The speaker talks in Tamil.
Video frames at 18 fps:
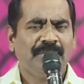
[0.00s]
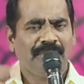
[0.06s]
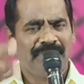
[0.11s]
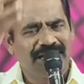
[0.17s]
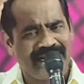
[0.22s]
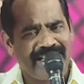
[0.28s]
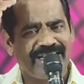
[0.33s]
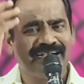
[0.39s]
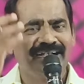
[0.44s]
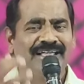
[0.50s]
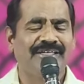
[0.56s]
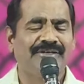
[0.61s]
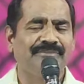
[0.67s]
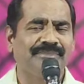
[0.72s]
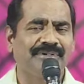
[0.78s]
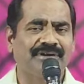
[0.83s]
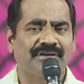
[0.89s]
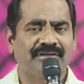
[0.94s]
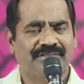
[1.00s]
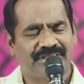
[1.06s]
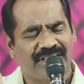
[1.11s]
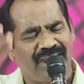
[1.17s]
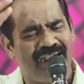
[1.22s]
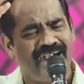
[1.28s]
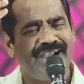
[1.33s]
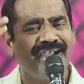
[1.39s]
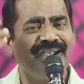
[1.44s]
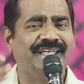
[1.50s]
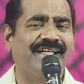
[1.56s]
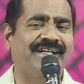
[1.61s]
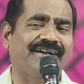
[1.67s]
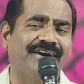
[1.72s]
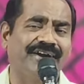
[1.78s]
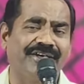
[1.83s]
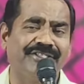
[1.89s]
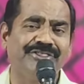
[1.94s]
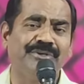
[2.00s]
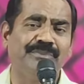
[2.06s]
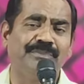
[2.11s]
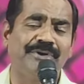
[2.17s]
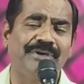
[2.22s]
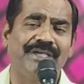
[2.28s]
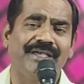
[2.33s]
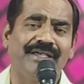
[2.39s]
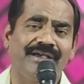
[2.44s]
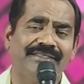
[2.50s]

மலைகளையும் தாண்டி கடந்து போய்